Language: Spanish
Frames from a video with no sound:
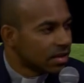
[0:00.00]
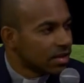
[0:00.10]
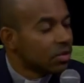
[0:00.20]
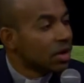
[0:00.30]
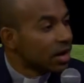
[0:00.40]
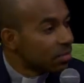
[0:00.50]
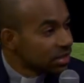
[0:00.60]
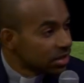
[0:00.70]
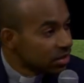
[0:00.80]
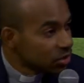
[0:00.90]
educar a
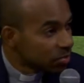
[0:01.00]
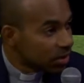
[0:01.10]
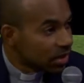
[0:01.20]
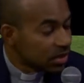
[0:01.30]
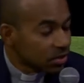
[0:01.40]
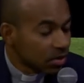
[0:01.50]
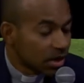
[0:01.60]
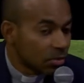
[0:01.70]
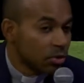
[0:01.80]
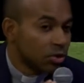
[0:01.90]
mis hijos, porque ya son
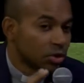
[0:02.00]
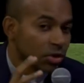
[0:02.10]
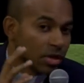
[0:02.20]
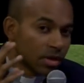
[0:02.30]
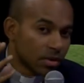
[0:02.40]
adultos